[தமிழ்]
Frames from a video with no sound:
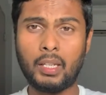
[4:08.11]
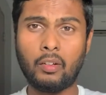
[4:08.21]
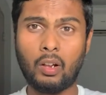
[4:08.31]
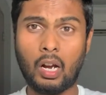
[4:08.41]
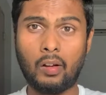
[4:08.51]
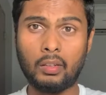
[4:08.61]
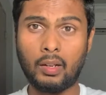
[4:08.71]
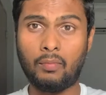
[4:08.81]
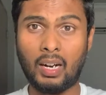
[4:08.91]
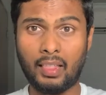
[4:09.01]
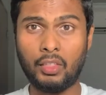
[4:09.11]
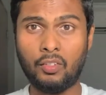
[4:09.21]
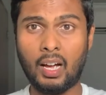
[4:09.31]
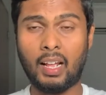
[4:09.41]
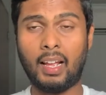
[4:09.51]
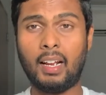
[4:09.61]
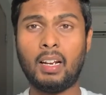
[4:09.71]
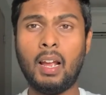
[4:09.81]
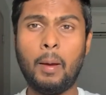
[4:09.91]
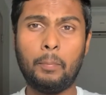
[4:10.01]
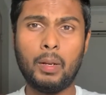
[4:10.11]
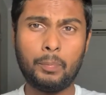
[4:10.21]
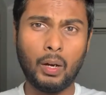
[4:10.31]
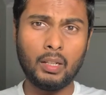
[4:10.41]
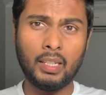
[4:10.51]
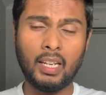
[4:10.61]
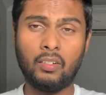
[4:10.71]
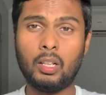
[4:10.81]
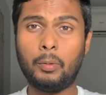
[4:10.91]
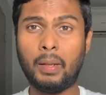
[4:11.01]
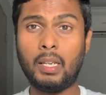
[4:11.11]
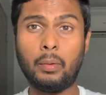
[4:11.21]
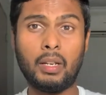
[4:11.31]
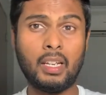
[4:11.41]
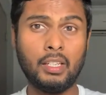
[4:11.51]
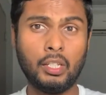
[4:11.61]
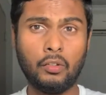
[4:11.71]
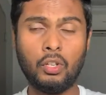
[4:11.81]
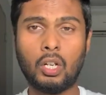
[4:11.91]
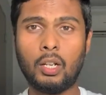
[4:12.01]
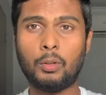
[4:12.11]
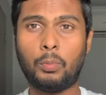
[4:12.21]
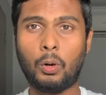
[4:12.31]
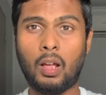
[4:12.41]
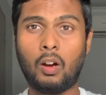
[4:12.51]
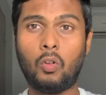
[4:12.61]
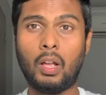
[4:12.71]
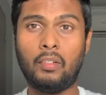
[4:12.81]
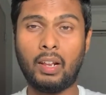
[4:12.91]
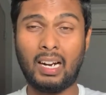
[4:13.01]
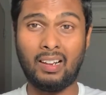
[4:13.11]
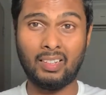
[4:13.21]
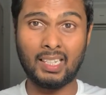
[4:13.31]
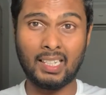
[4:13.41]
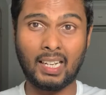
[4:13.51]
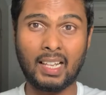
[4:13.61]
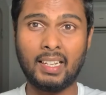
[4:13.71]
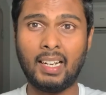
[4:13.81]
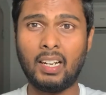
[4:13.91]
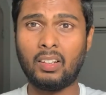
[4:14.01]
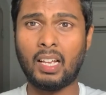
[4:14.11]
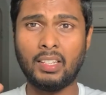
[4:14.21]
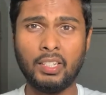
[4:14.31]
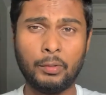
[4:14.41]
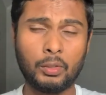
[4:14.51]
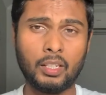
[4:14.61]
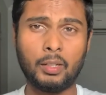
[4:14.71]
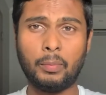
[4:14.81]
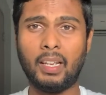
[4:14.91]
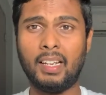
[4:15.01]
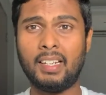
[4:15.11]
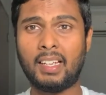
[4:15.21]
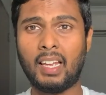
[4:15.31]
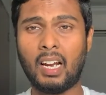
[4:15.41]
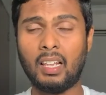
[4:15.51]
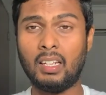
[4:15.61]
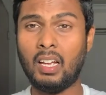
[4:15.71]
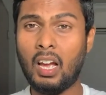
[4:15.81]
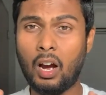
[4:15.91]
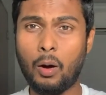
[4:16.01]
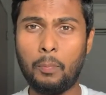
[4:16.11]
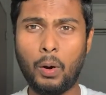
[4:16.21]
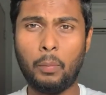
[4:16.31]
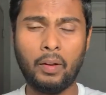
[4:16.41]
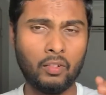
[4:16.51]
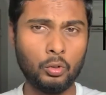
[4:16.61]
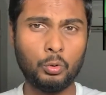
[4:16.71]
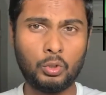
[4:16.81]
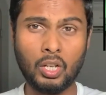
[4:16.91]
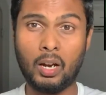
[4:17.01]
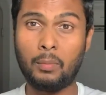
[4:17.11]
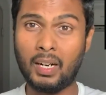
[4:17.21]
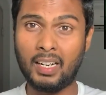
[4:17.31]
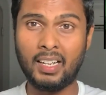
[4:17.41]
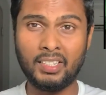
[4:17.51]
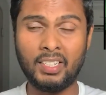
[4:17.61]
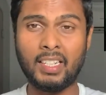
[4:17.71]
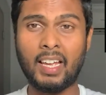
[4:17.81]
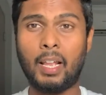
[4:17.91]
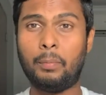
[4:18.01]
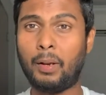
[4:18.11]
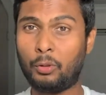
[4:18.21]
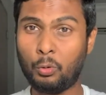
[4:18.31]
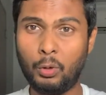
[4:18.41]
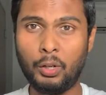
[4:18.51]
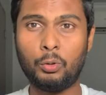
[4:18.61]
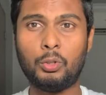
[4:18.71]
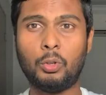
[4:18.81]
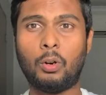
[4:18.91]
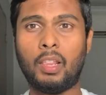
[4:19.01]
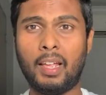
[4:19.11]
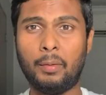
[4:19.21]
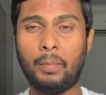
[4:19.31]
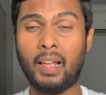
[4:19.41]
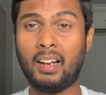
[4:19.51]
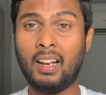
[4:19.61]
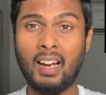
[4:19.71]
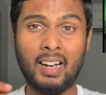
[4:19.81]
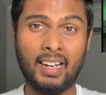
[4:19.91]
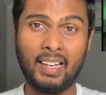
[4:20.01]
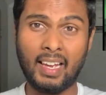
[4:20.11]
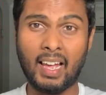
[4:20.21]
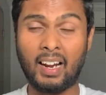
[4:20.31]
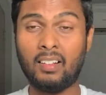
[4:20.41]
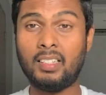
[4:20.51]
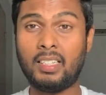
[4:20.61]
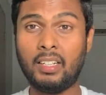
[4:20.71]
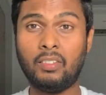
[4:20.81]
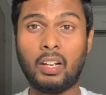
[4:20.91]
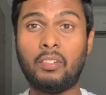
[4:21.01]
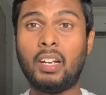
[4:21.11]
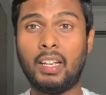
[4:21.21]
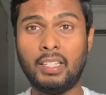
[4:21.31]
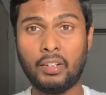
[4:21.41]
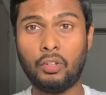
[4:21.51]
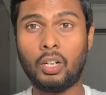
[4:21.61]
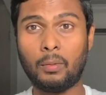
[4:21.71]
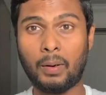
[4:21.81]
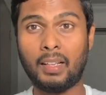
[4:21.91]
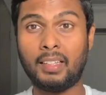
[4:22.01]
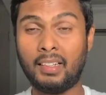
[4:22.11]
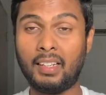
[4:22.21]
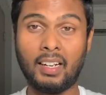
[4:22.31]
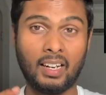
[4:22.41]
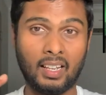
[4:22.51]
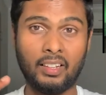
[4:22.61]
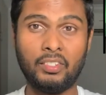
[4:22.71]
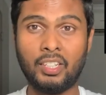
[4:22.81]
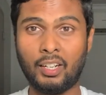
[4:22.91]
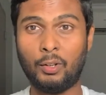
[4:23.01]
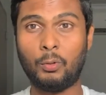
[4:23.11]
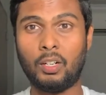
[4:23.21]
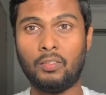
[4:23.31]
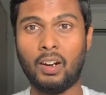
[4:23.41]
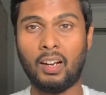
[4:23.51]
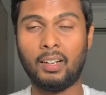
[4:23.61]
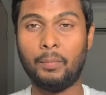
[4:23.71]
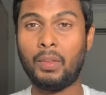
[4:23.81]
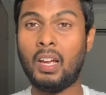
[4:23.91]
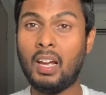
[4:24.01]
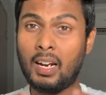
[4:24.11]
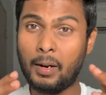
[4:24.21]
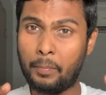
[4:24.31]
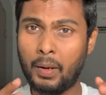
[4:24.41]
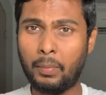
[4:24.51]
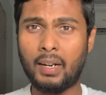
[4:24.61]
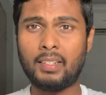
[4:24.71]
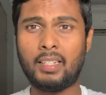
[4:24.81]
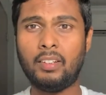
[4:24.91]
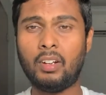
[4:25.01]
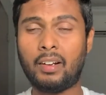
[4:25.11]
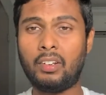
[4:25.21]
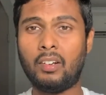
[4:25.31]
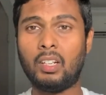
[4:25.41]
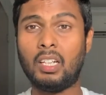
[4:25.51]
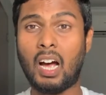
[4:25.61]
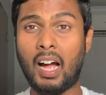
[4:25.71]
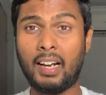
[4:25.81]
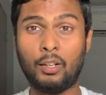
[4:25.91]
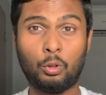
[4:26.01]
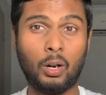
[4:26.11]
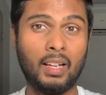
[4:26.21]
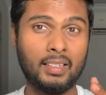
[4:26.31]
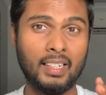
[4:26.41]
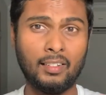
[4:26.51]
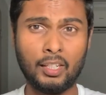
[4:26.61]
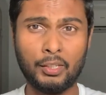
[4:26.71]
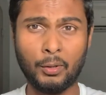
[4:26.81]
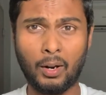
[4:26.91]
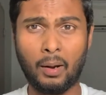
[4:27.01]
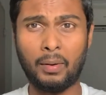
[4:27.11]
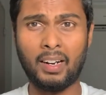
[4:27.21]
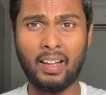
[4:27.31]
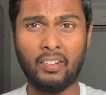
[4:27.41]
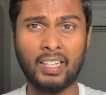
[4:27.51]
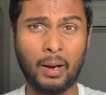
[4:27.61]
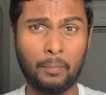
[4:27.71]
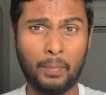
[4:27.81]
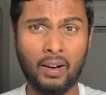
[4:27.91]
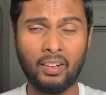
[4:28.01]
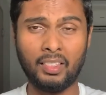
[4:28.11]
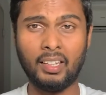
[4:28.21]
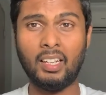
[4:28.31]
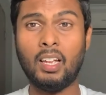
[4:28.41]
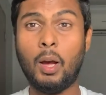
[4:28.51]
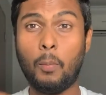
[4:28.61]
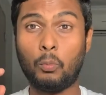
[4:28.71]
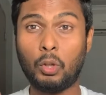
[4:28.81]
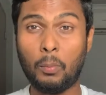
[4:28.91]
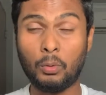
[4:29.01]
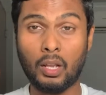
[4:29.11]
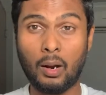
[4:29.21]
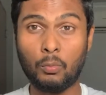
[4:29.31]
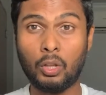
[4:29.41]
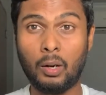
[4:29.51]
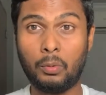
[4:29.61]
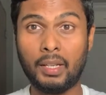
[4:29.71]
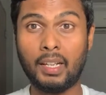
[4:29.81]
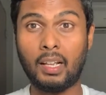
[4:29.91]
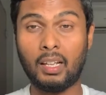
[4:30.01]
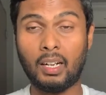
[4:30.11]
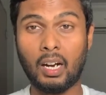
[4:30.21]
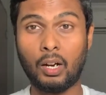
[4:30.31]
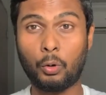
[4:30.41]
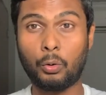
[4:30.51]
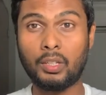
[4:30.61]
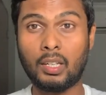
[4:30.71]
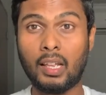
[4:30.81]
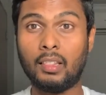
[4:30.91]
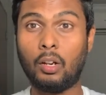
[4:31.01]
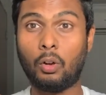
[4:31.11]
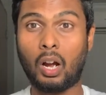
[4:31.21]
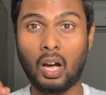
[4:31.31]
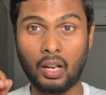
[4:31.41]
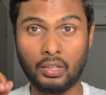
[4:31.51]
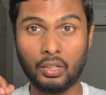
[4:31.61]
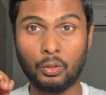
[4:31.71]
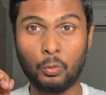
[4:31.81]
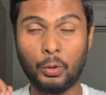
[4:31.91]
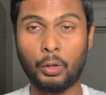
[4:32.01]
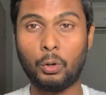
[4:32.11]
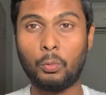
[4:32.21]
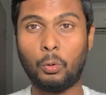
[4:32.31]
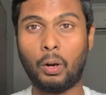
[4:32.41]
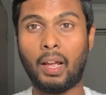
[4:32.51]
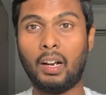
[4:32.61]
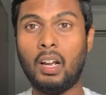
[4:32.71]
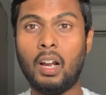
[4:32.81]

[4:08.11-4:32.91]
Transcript: மிக்கவராகவும் தான் வளர்ந்து வாரார் பிற்பகுதியில் வந்து பெரிய பெரிய இன்டர்வியூக்களுக்கு போனால் கூட இவரால் வந்து அந்த கதிரையில் வந்து அஞ்சு நிமிஷத்துக்கு மேலே இருக்க இயலாது எப்போவுமே வந்து உற்சாகமாக எனர்ஜிட்டிக்காக இருப்பார் துள்ளி குதிச்சு கொண்டு தான் இருப்பார் நீங்கள் யாராவது ஸ்டீவ் இன்டர்வியூக்கள் பார்த்துருந்தீங்கன்னா அந்த விஷயங்கள் உங்களுக்கு விளங்கும் இப்படிப்பட்ட ஸ்டீவ் வந்து ஆயிரத்தி தொள்ளாயிரத்தி எழுபத்தி ஓராம் ஆண்டு அவற்றை அப்பா வந்து முத முதலாக முதல பிடிக்கிறதுக்காக குயின்ஸ்லாந்தில் ஒரு ஆற்றுக்கு கூட்டிக் கொண்டு போகிறார்